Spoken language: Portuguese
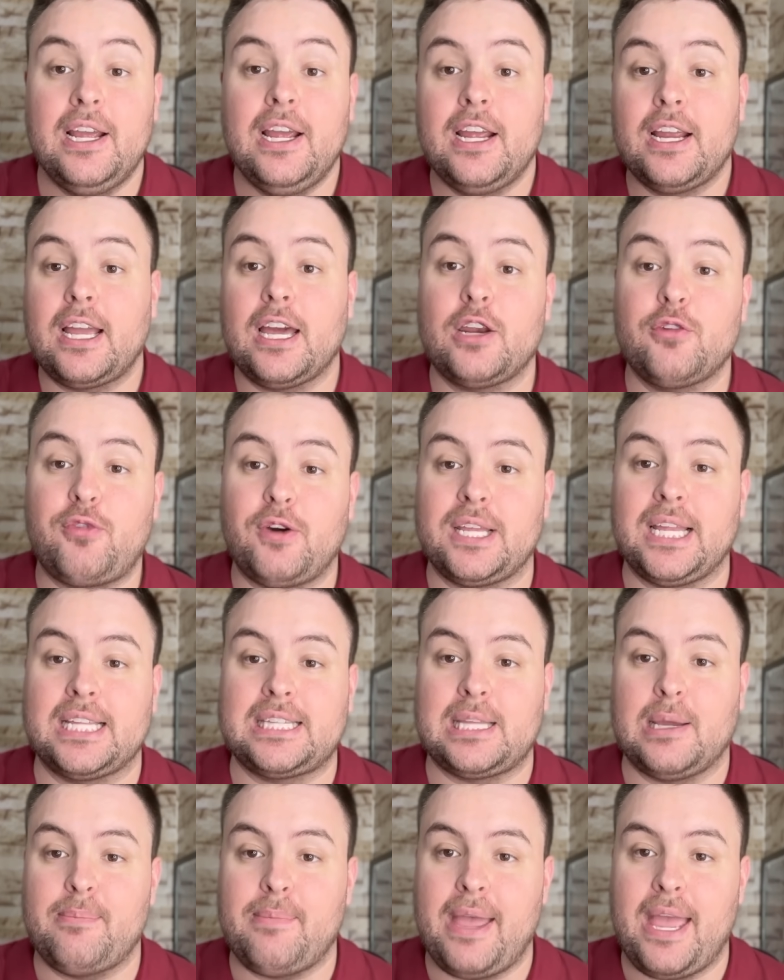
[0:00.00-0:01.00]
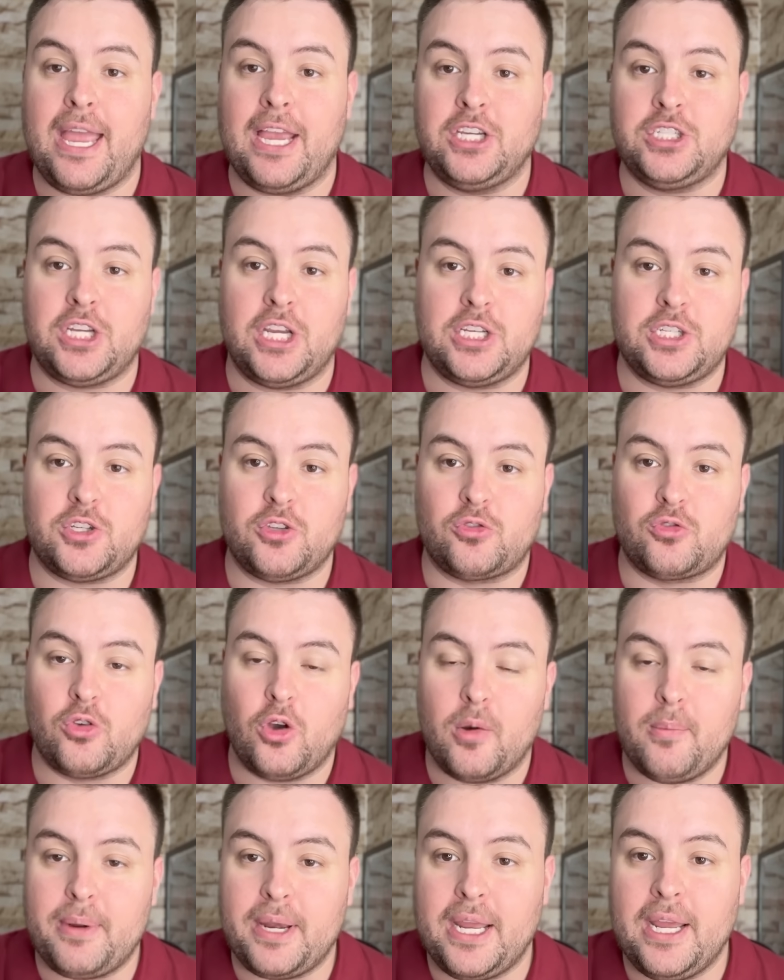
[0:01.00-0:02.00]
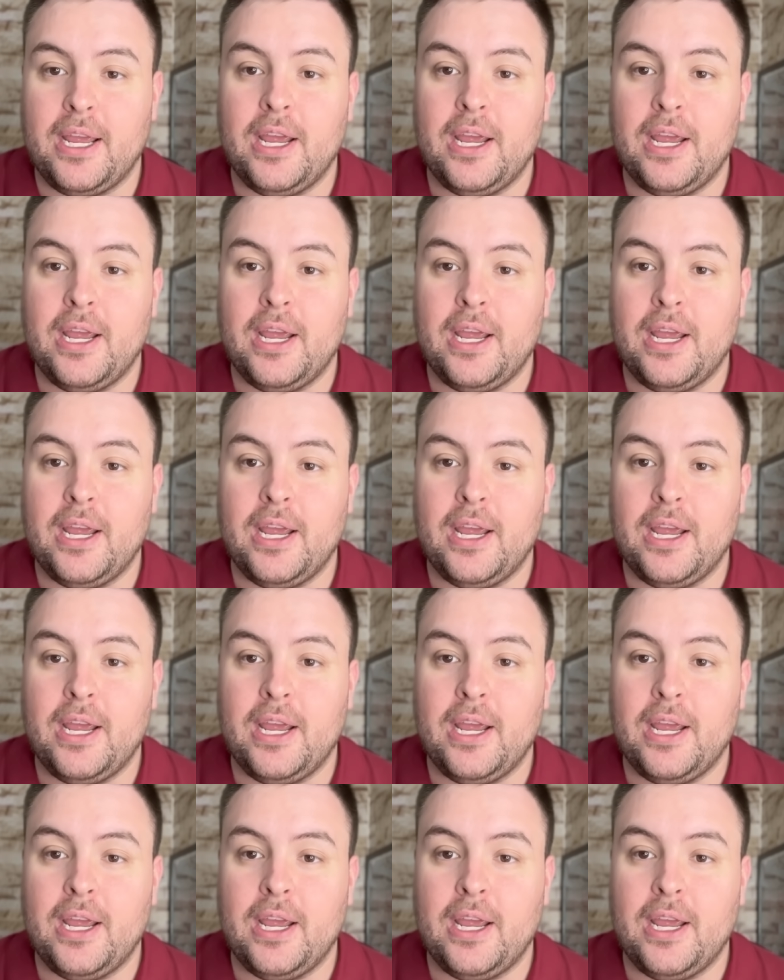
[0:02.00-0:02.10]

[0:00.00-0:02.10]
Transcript: Quero falar também, gente, sobre